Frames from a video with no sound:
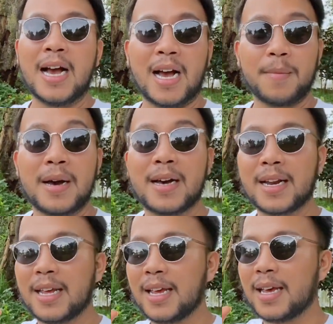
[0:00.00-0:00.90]

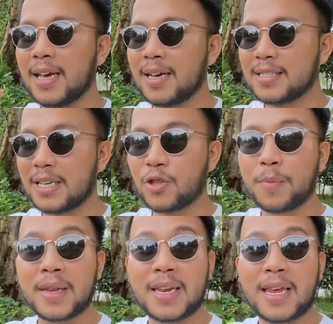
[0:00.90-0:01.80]
kabari uh,
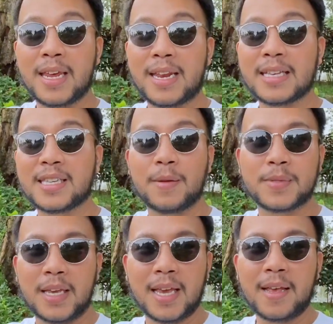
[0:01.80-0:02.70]
cantumin di
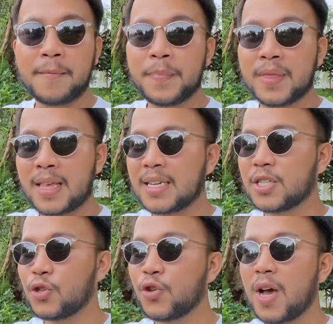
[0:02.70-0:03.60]
deskripsi nah di
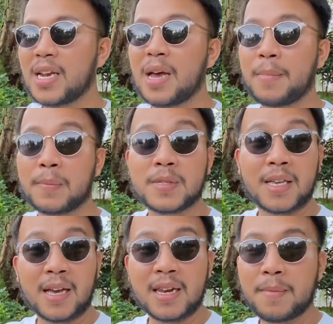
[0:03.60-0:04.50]
situ juga ada
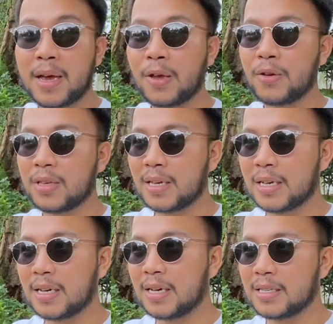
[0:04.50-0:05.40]
mapsnya di bio
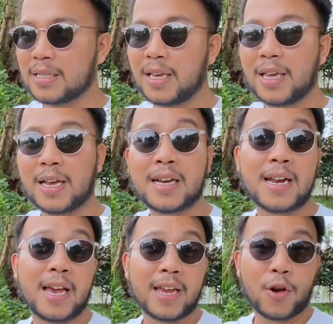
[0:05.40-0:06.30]
nya si
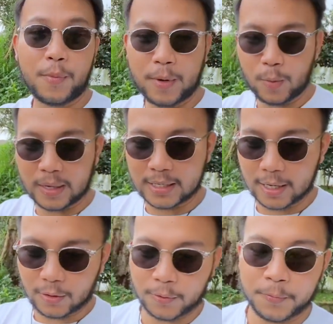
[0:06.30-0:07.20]
kedai kopi rumah
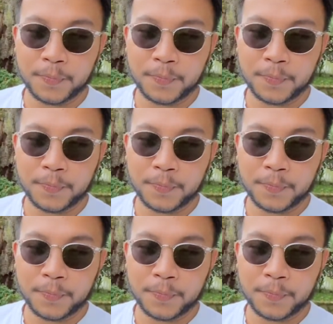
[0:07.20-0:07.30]
saya itu